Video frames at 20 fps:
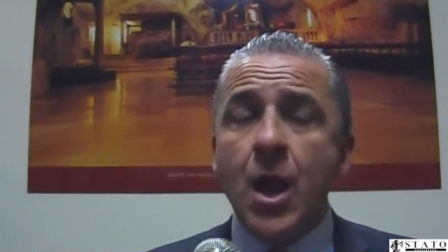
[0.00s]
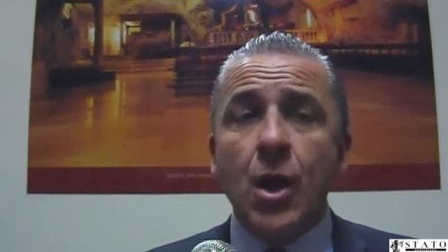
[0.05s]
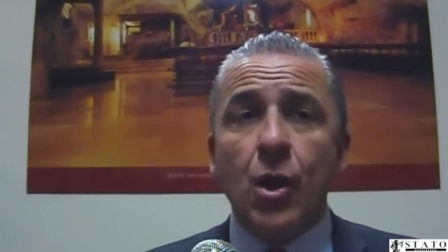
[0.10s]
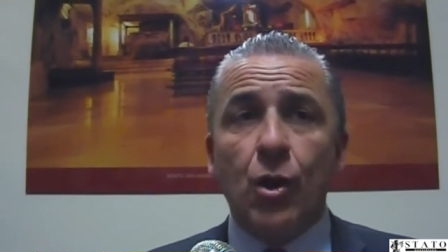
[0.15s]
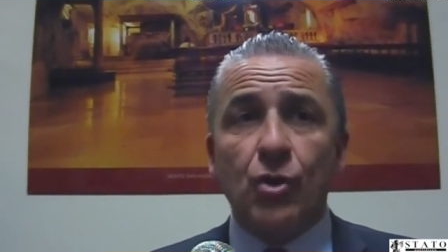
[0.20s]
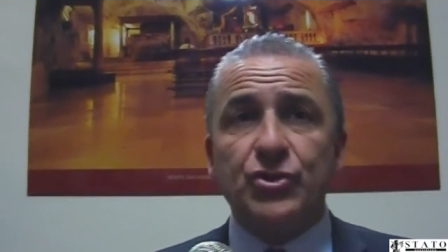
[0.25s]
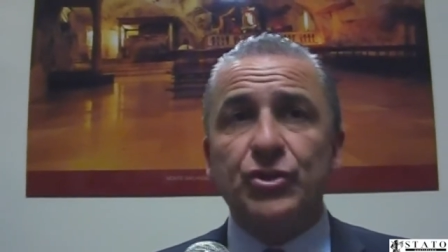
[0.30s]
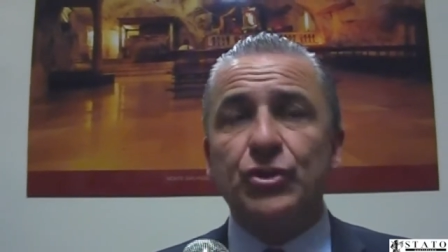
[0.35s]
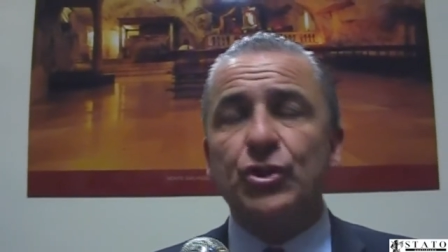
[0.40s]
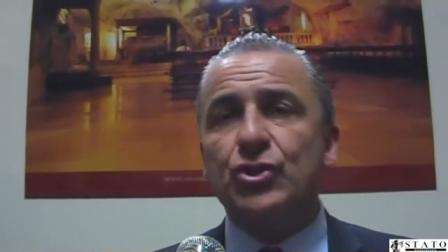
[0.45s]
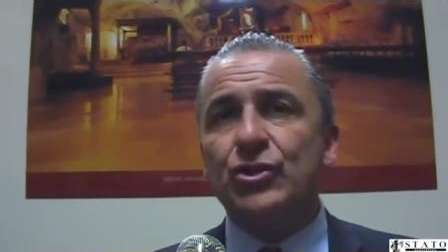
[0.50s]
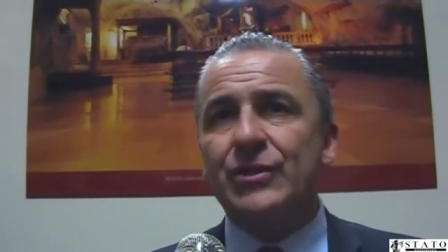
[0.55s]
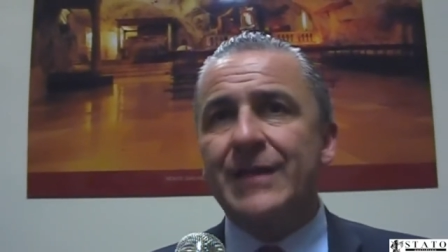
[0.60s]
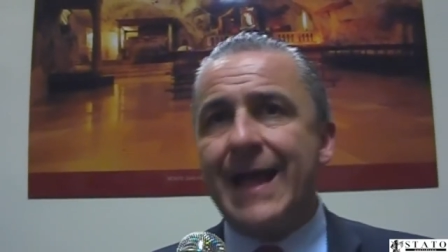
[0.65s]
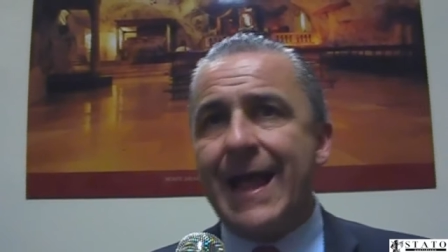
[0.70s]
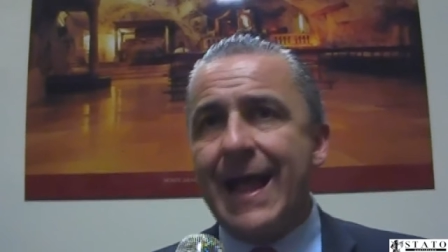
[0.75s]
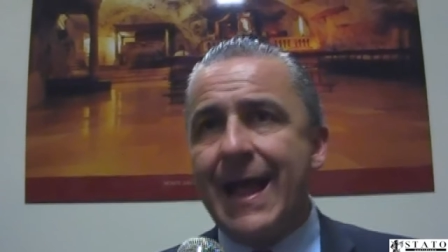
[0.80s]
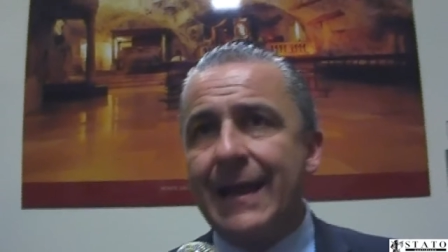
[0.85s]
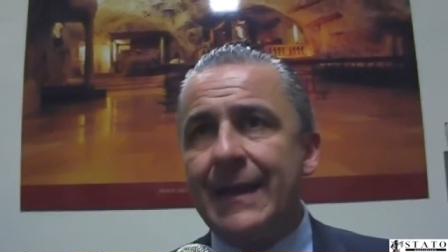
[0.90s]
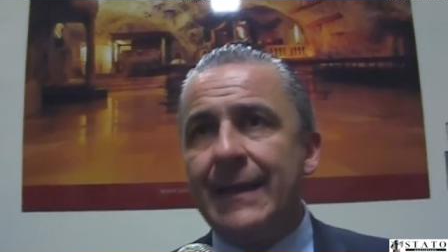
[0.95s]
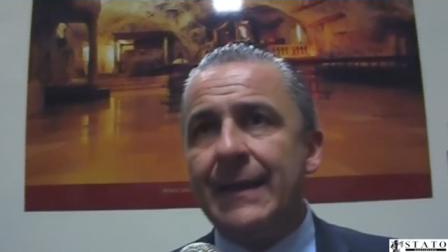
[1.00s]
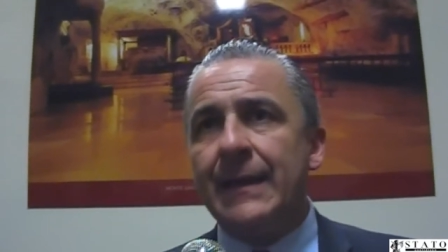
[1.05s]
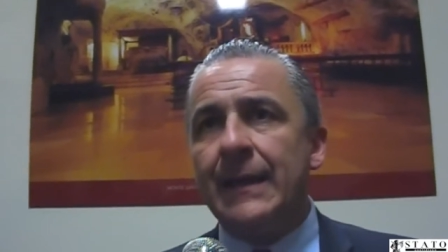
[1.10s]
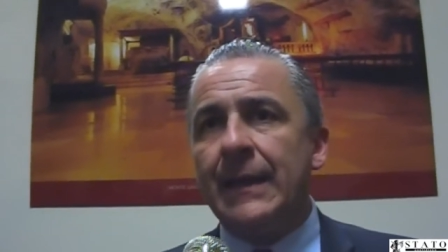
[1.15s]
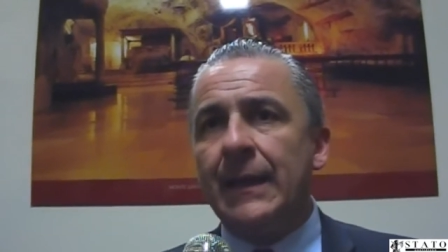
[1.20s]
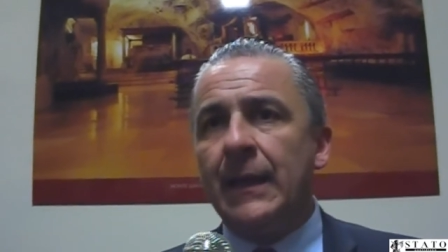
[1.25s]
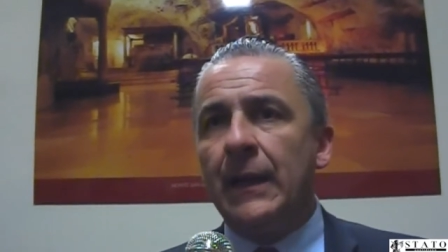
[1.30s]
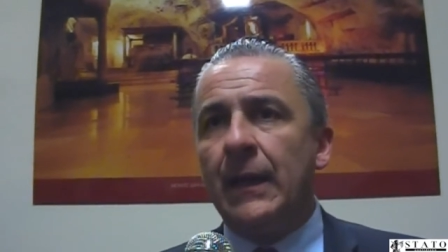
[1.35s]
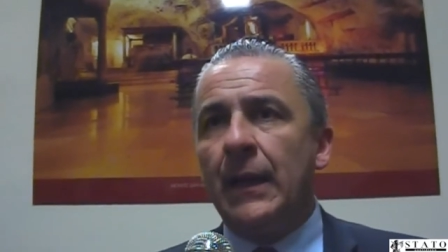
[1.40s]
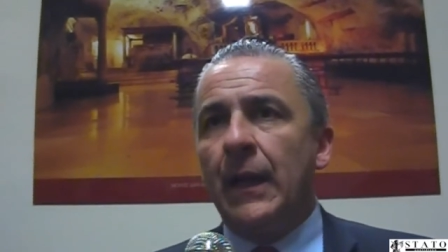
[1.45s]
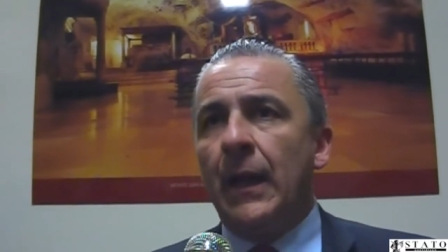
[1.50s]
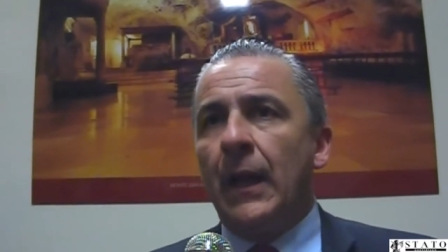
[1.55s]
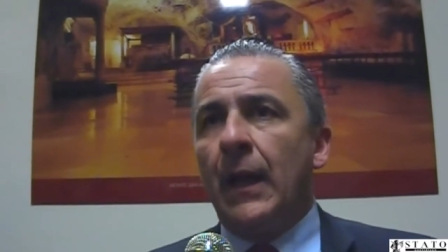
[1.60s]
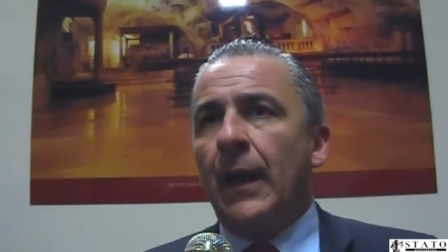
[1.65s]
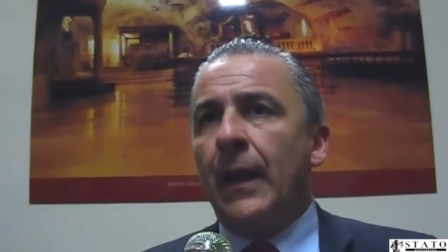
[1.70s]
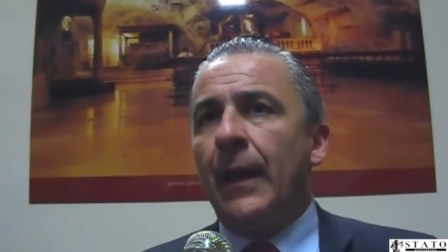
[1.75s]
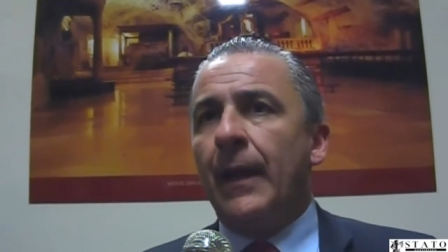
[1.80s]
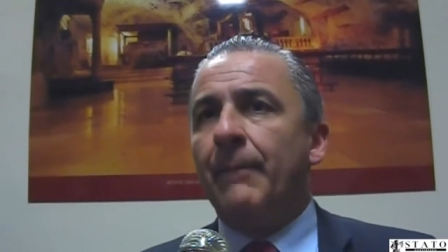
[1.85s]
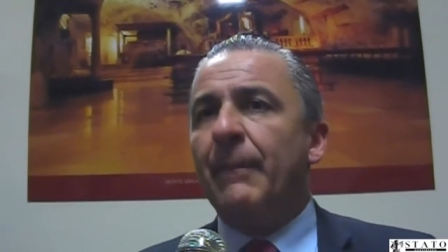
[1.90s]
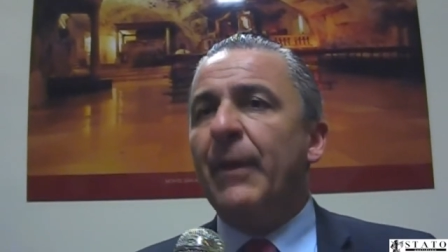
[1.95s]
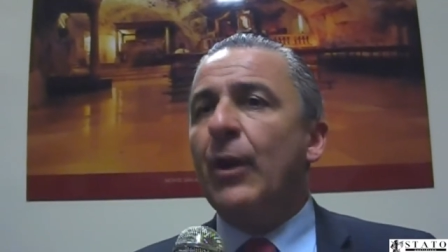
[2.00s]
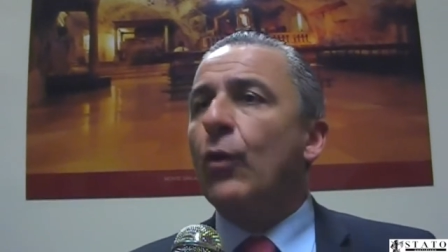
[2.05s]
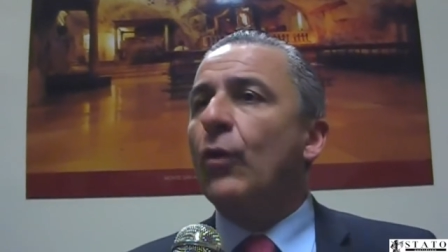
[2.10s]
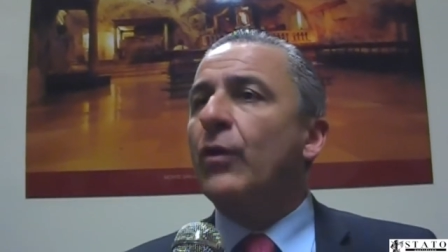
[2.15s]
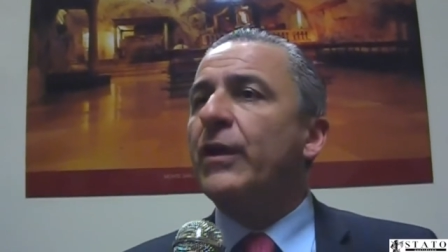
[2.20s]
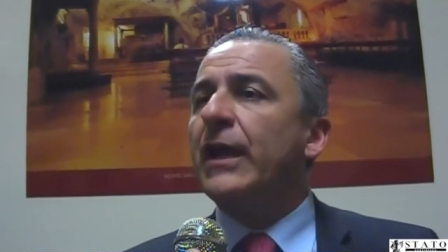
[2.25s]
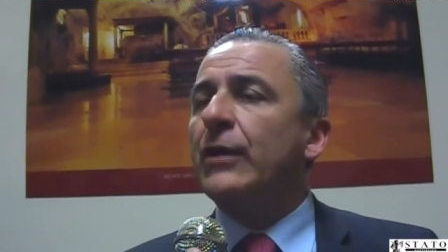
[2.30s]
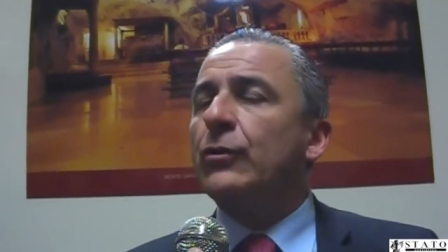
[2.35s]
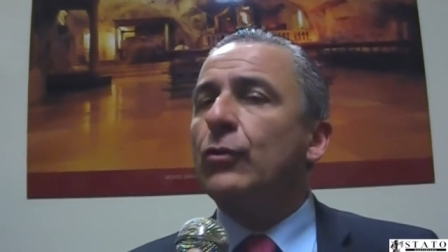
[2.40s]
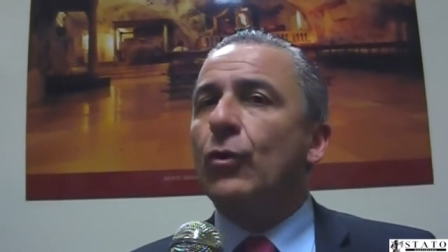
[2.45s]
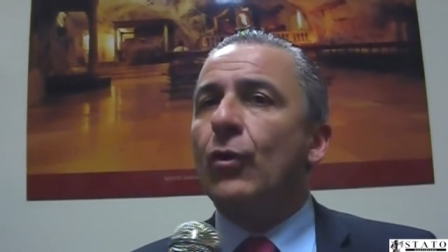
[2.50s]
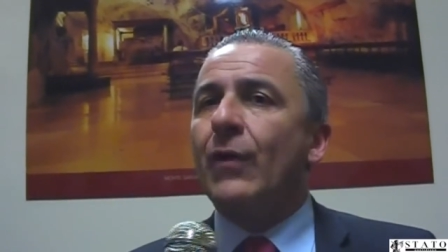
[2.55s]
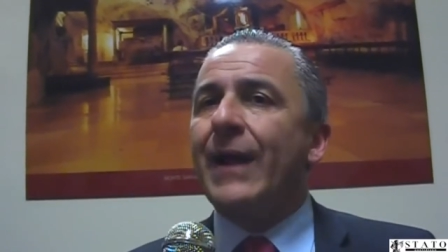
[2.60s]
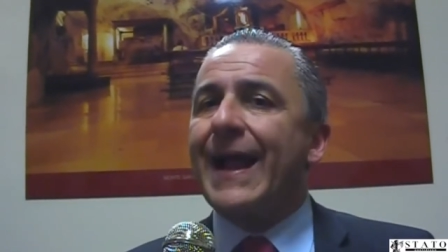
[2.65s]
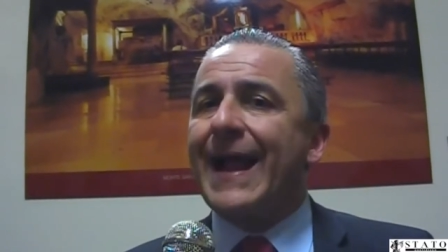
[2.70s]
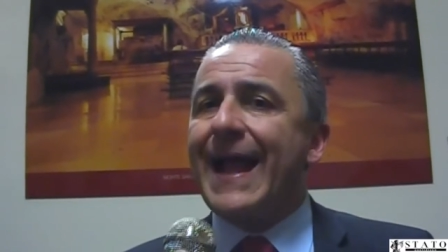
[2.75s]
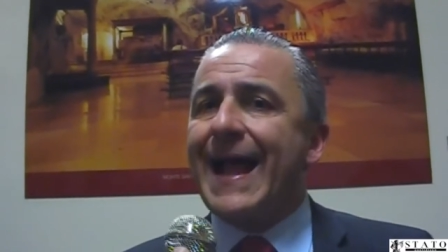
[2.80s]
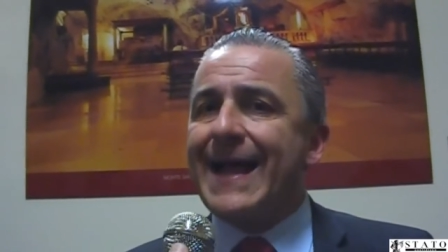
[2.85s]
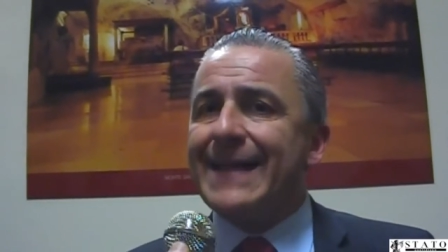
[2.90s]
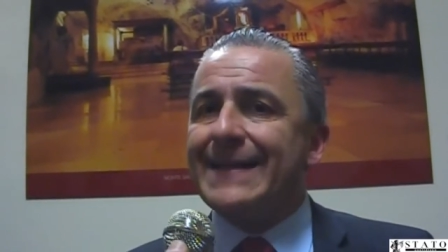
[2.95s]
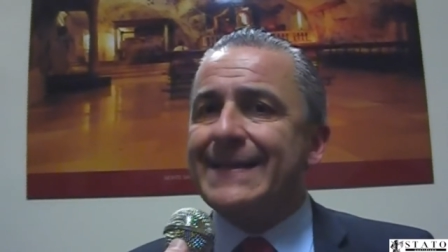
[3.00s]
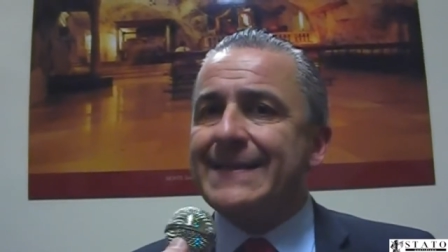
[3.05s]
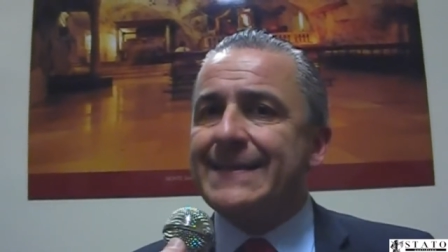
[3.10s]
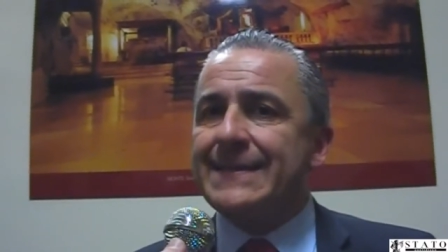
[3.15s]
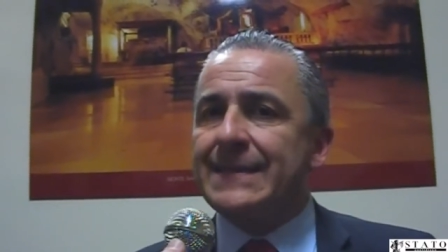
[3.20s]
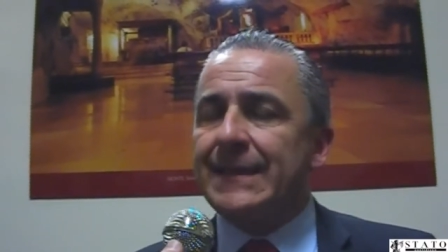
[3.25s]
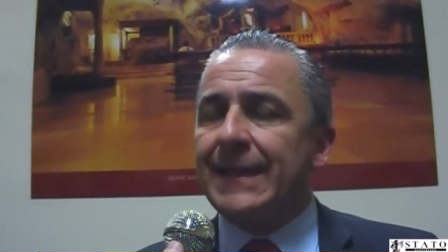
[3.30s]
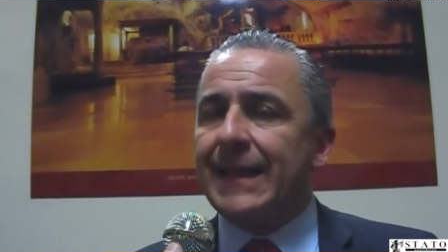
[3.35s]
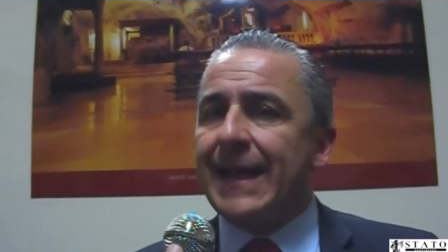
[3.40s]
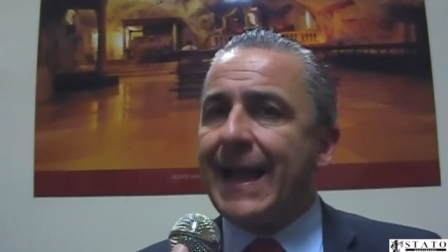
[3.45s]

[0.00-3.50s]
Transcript: Lo si dice da anni, eh, me lo chiedono ragazzi,